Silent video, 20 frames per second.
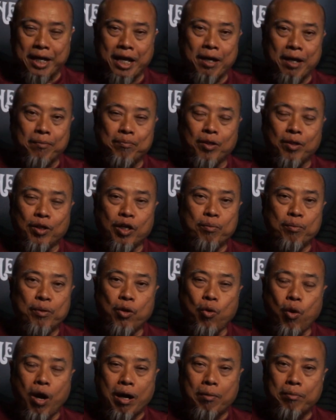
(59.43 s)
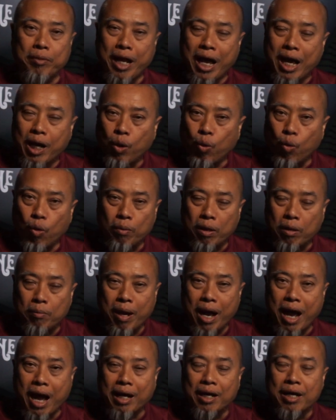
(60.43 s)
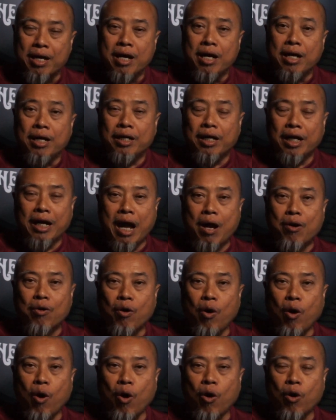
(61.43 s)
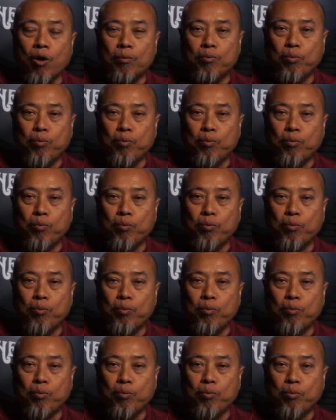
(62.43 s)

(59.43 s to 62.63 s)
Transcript: ครับ แล้วก็มีความน่ากลัวมากๆ เรื่องราวของ